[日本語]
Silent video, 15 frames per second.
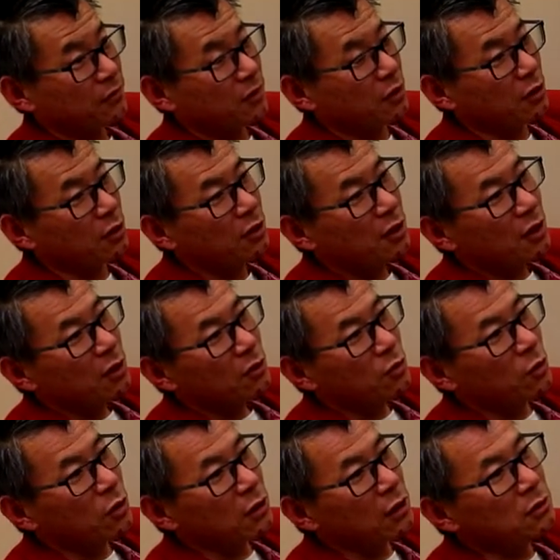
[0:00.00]
で
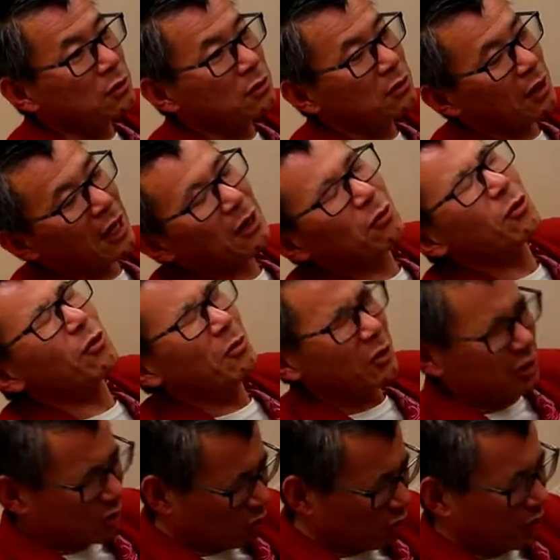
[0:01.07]
ここはなんあ
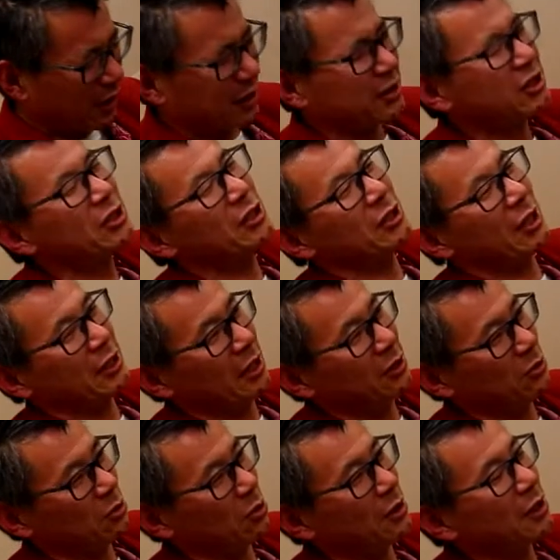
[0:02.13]
面白いからついてきなさ
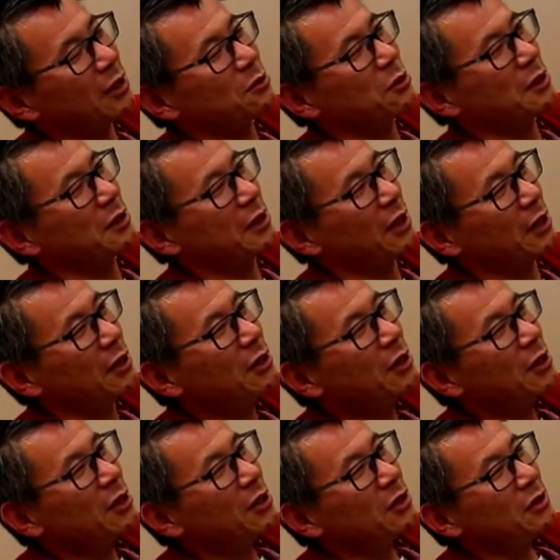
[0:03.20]
いよとか何か言われて
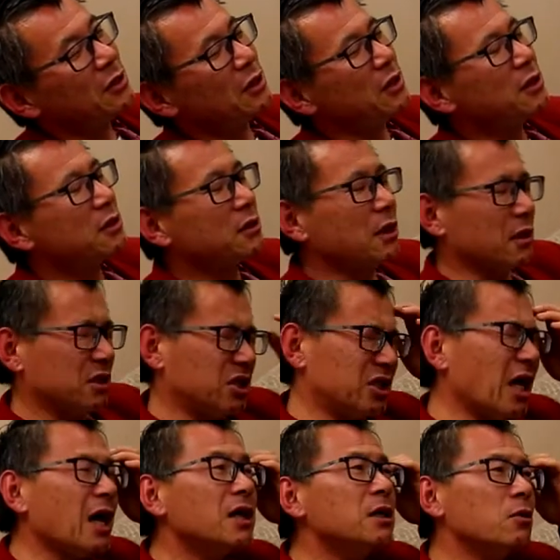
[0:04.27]
行ったら
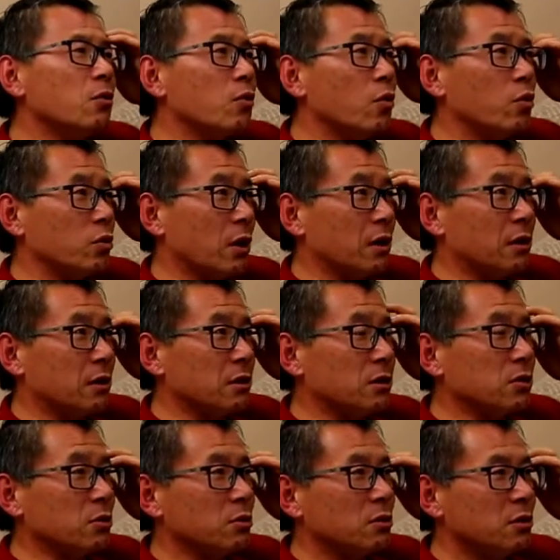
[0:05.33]
下着のコーナーなんで
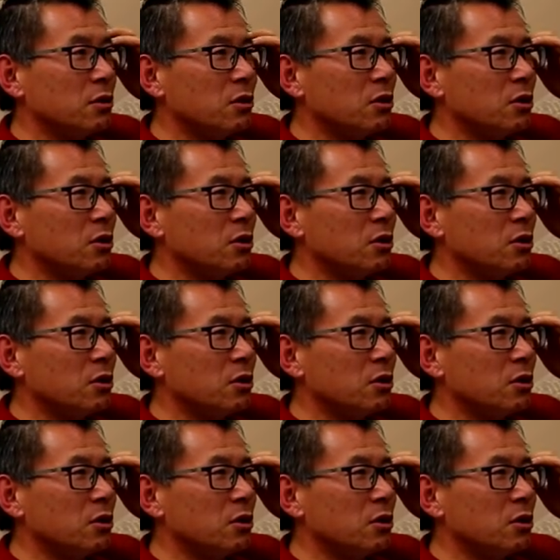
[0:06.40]
すよ。